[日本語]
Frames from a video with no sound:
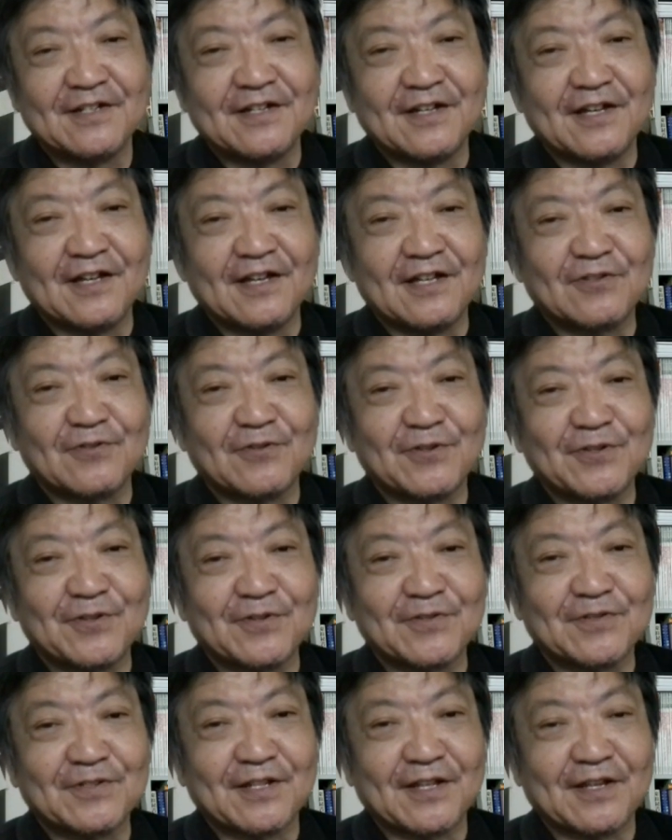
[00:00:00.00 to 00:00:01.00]
えー、それに
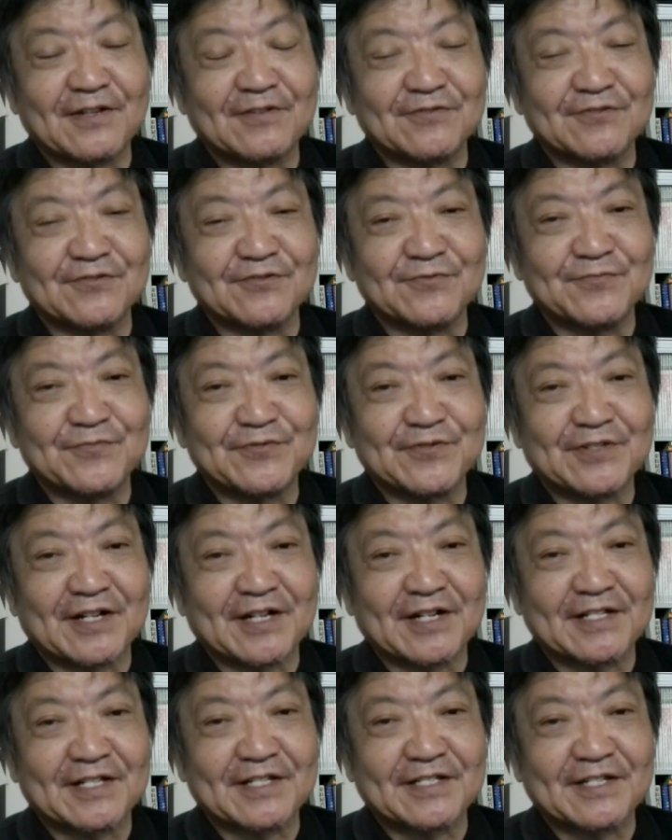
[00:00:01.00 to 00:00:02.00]
よってグループ
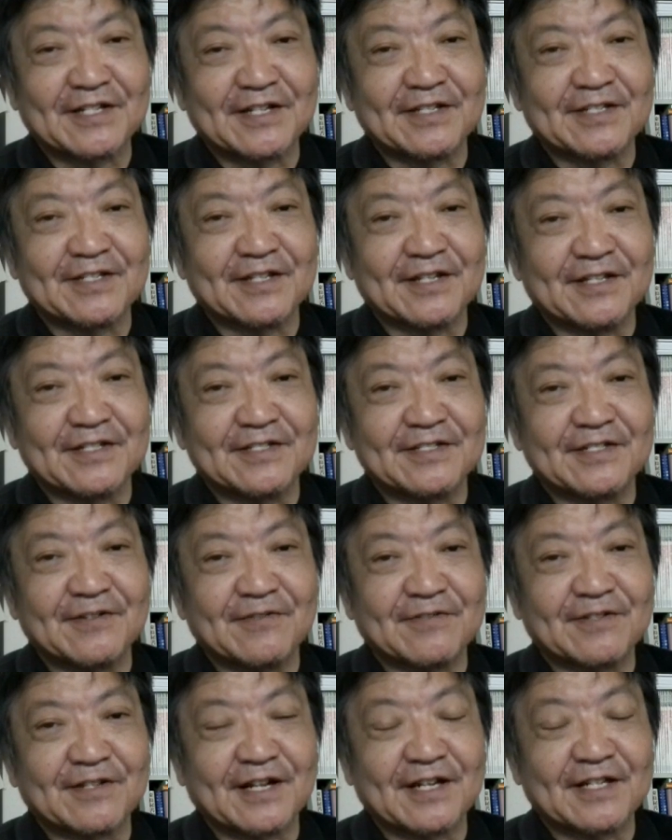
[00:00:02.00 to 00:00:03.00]
化がなされてですね
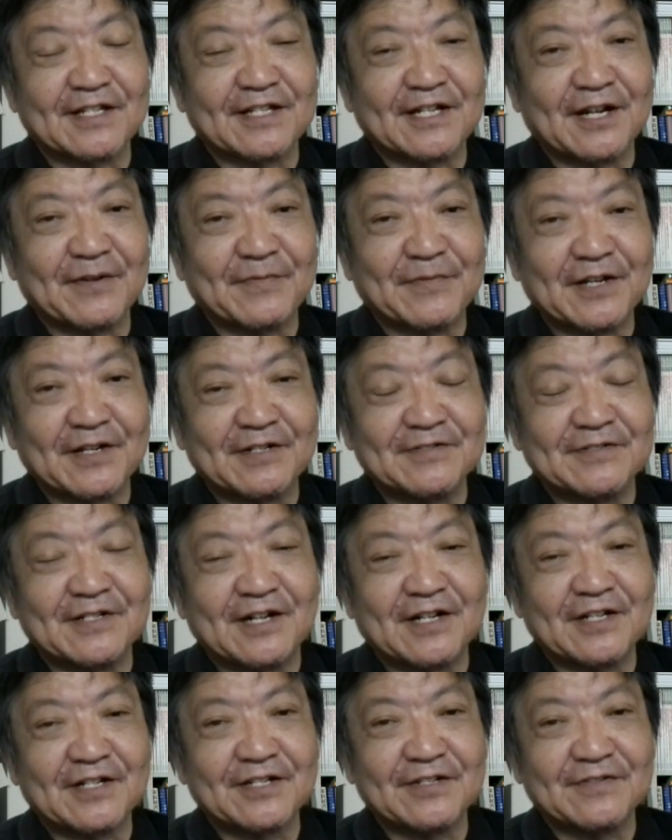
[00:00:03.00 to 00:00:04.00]
お互いにいがみ合う
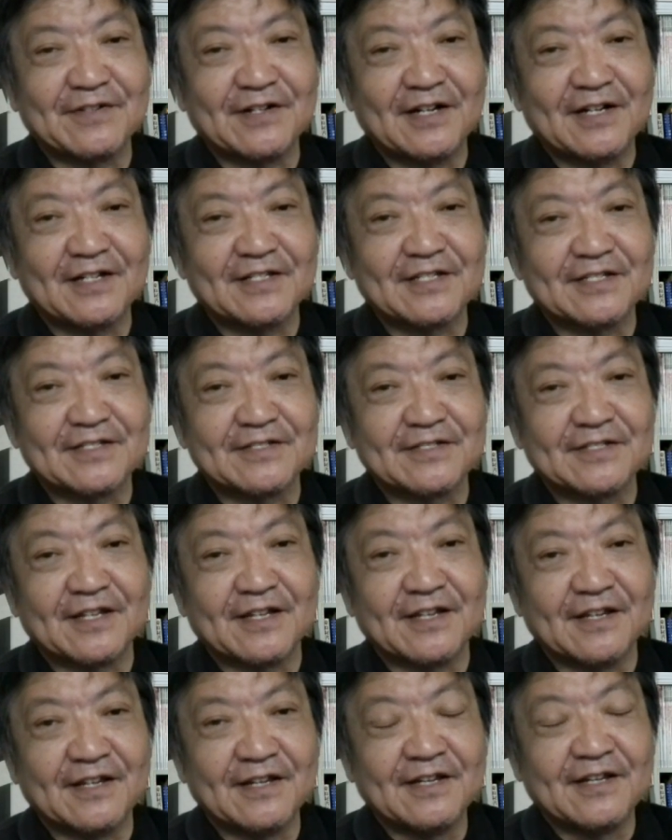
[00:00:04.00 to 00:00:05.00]
あるいはです
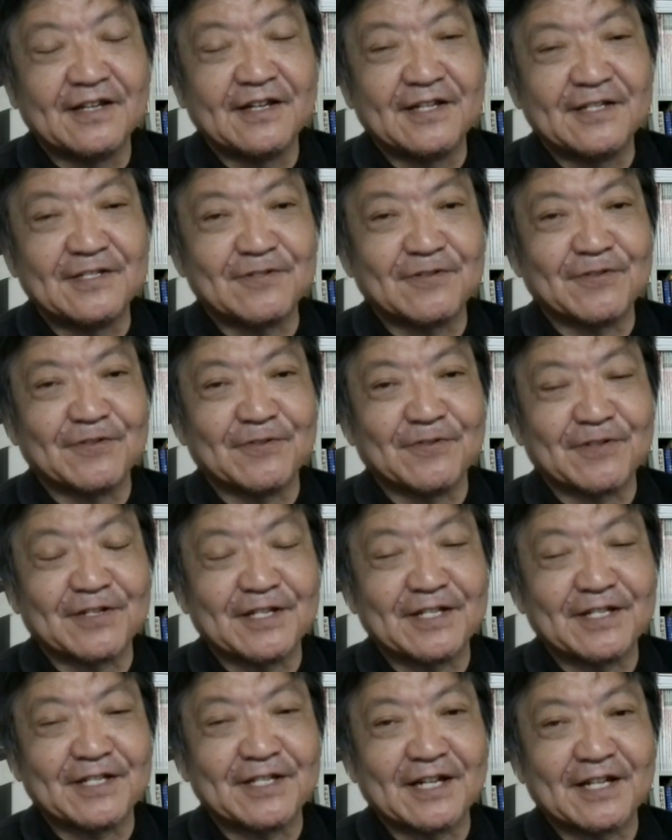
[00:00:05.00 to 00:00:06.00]
ね1人の
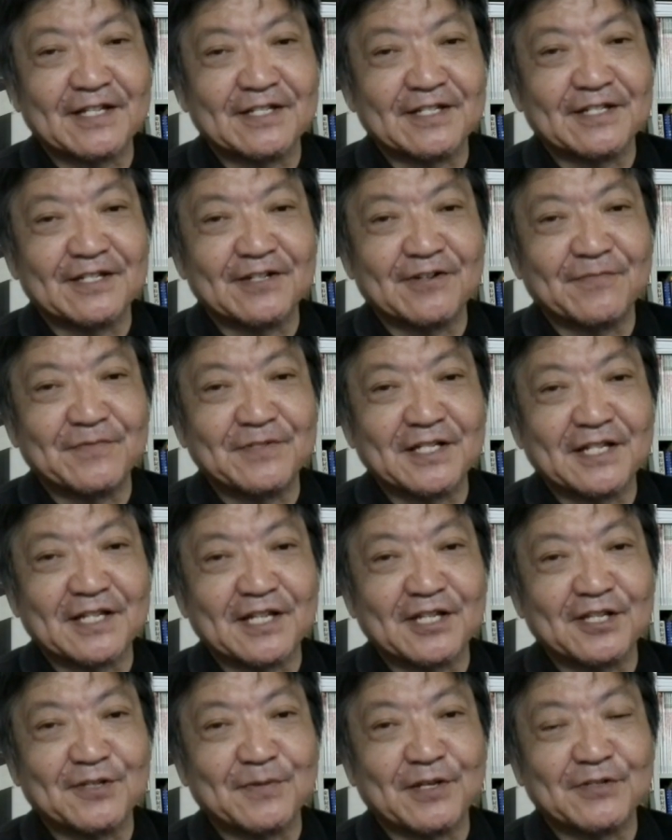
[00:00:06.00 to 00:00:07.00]
気に入らん人間をみんな
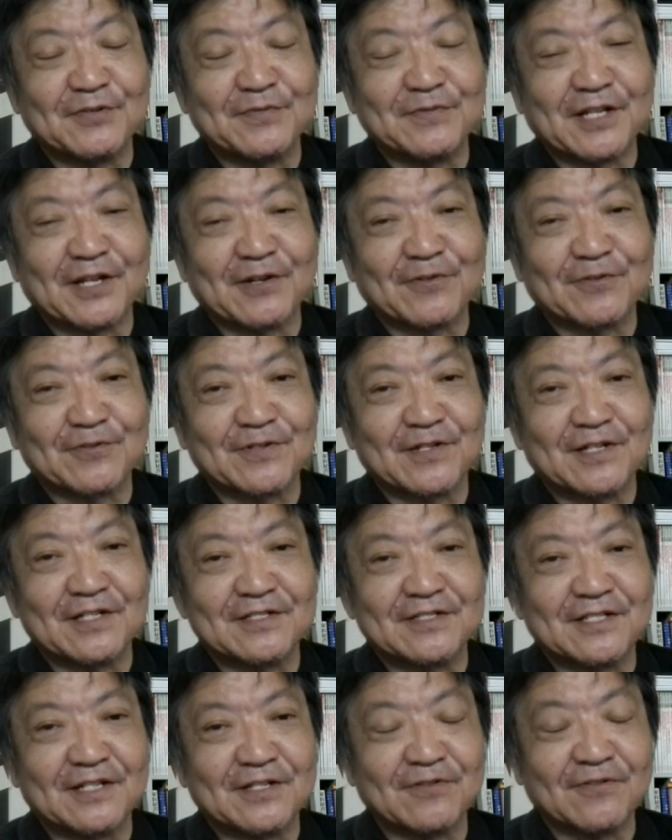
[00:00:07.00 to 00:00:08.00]
でいじめるみたいなことは
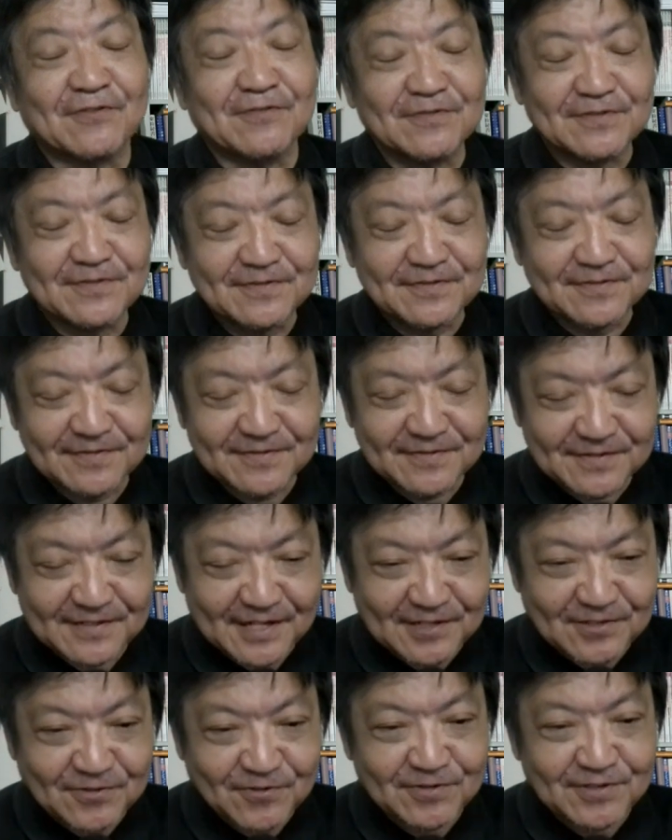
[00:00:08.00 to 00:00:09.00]
ですねどん
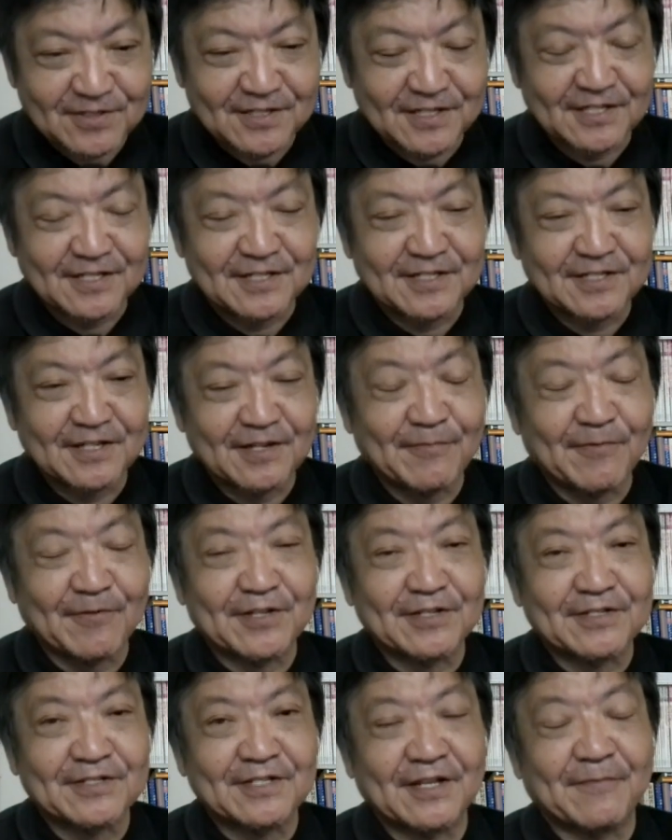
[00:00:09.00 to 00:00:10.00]
な組織で
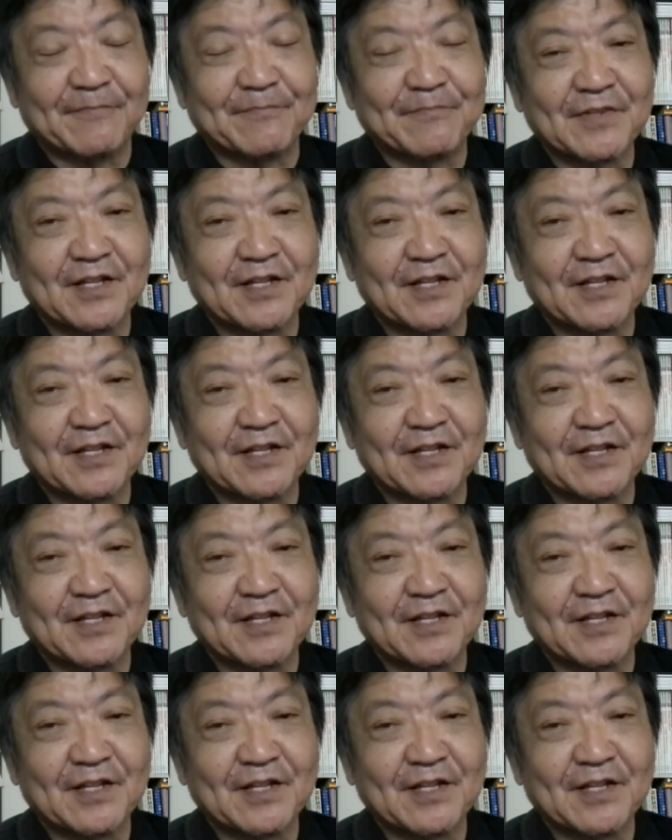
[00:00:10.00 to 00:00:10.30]
もですね